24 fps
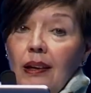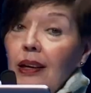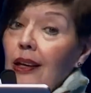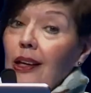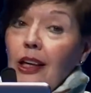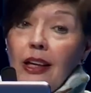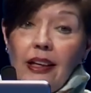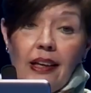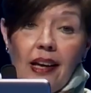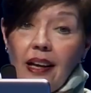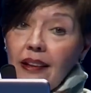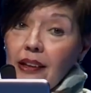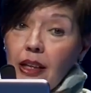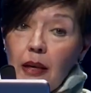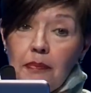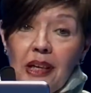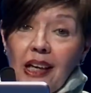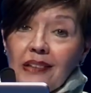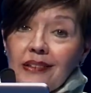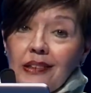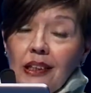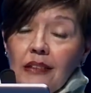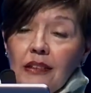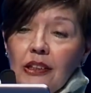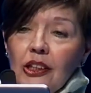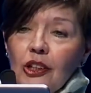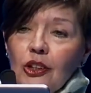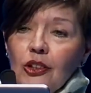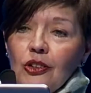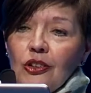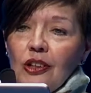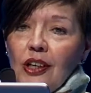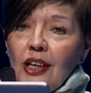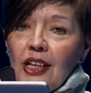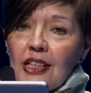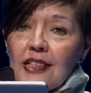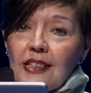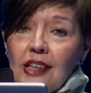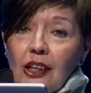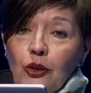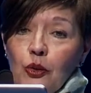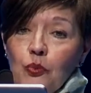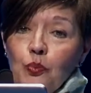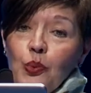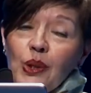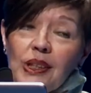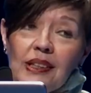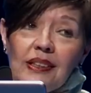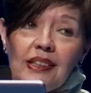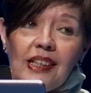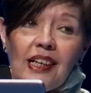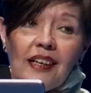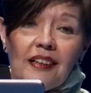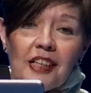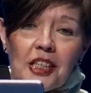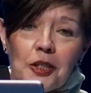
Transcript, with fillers: Y nadie me atendió hasta que un buen día,